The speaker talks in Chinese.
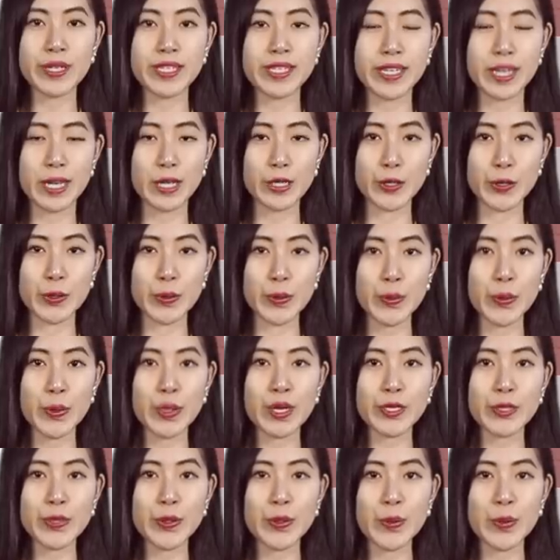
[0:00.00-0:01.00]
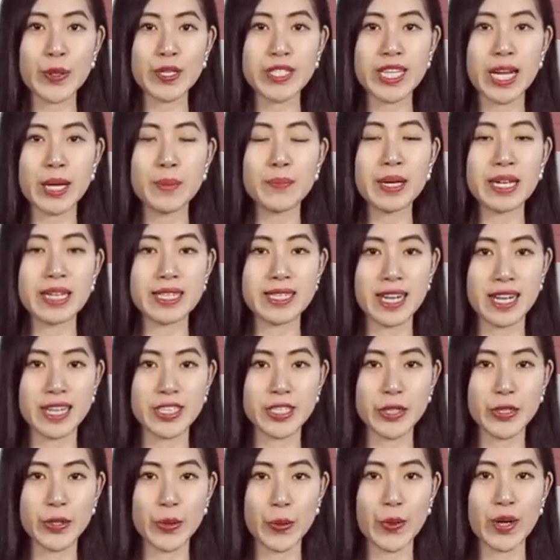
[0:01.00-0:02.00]
解除对中国产品加
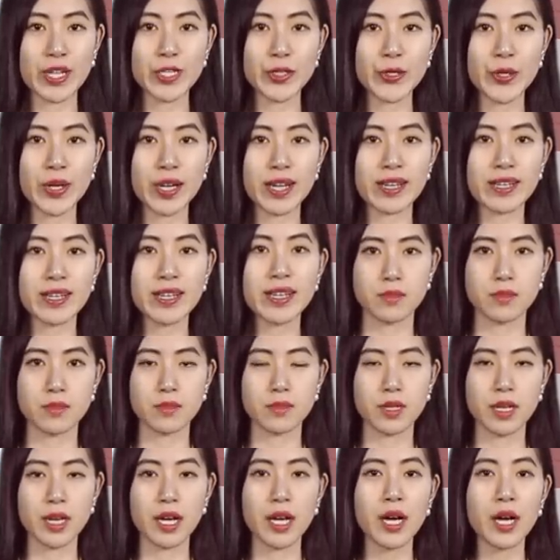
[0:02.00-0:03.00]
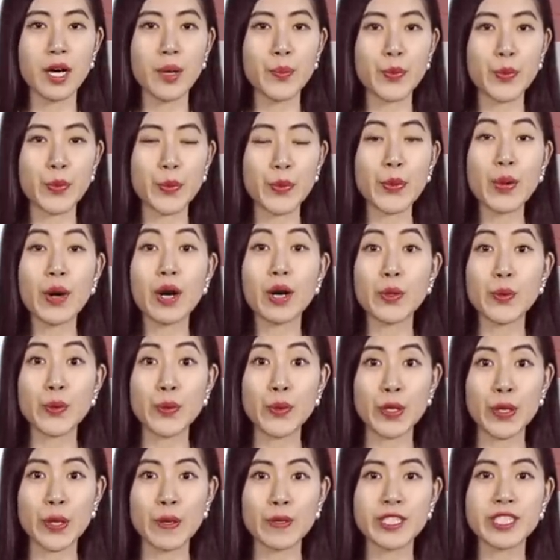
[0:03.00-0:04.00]
征的关税。不过，
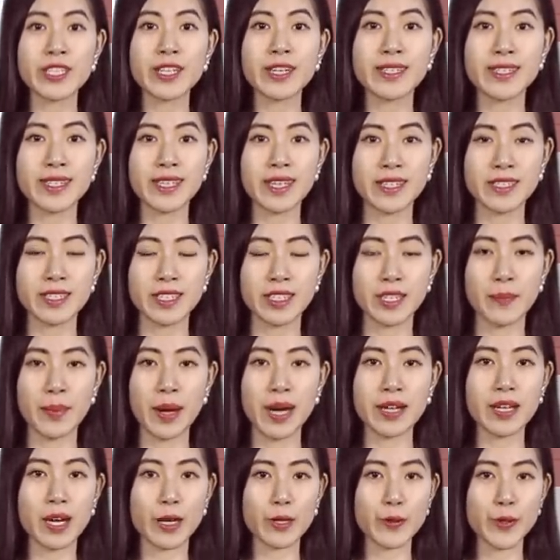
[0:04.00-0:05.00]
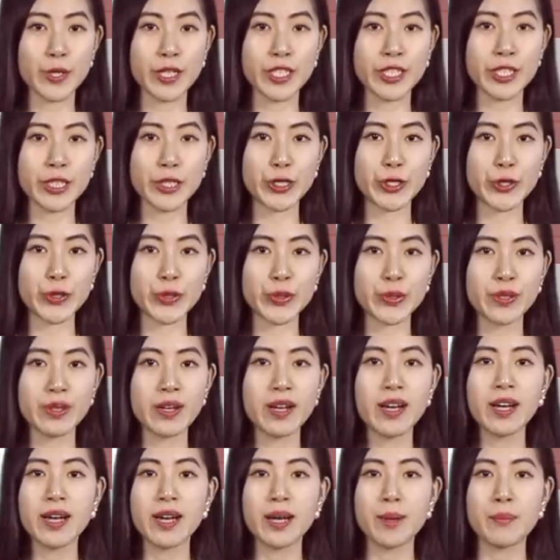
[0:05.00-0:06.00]
路透社近日的报道却指
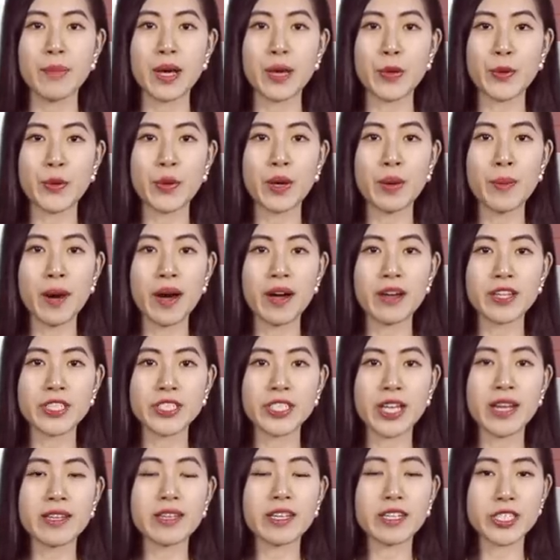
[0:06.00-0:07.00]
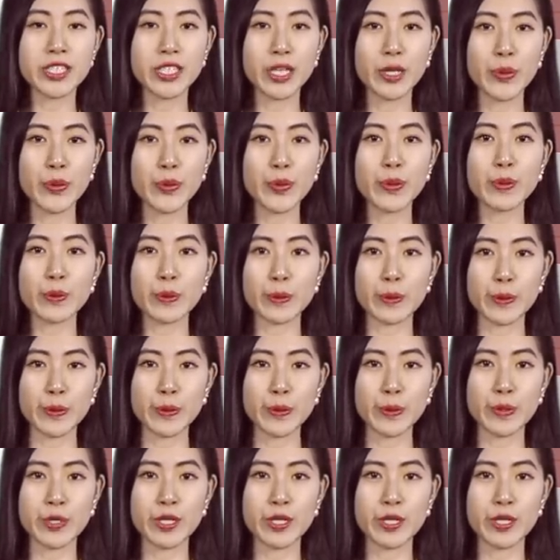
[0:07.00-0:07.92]
出，美国贸易战的深度与诉